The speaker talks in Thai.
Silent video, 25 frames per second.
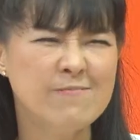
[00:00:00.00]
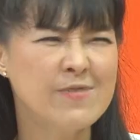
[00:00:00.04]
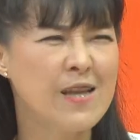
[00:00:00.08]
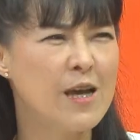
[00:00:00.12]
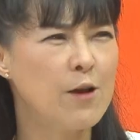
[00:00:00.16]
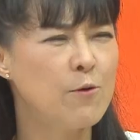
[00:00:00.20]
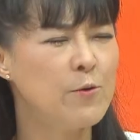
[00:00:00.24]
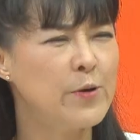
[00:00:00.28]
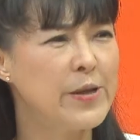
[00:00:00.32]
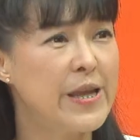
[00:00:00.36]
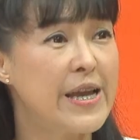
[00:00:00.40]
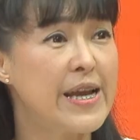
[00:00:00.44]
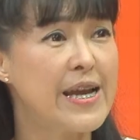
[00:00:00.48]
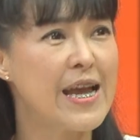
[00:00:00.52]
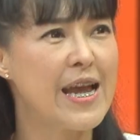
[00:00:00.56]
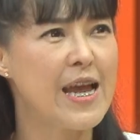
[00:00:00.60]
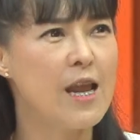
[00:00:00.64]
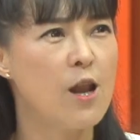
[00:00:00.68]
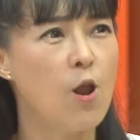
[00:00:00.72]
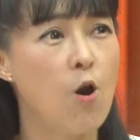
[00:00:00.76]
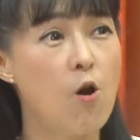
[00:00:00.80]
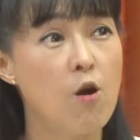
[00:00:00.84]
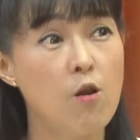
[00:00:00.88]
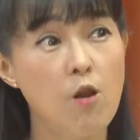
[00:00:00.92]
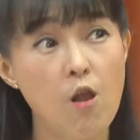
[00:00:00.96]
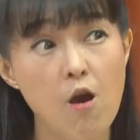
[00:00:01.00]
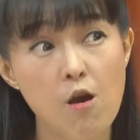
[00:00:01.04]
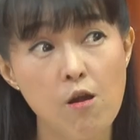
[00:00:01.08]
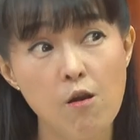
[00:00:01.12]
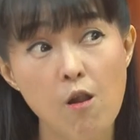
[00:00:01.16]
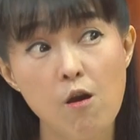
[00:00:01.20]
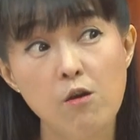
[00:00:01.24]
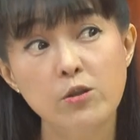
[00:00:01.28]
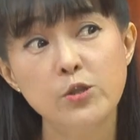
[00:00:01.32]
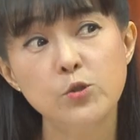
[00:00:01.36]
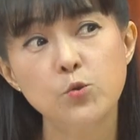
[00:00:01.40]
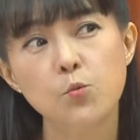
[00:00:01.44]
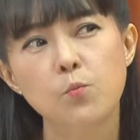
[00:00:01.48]
เอายังไงลองลอง
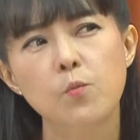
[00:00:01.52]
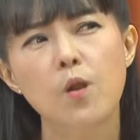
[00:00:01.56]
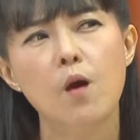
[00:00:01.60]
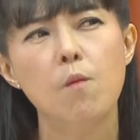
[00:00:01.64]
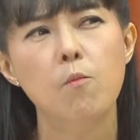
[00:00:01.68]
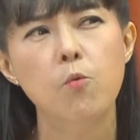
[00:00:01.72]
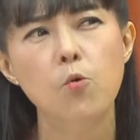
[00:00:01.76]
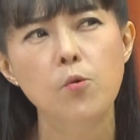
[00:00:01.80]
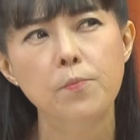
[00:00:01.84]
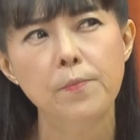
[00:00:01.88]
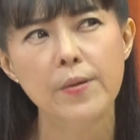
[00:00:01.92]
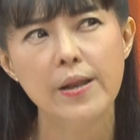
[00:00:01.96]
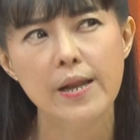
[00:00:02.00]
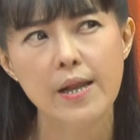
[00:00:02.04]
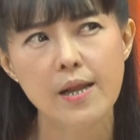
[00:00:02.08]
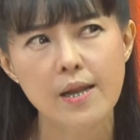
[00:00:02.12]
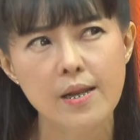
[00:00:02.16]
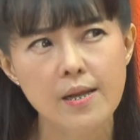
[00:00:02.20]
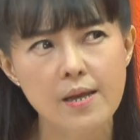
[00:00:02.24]
ลองสุบลองพูดไป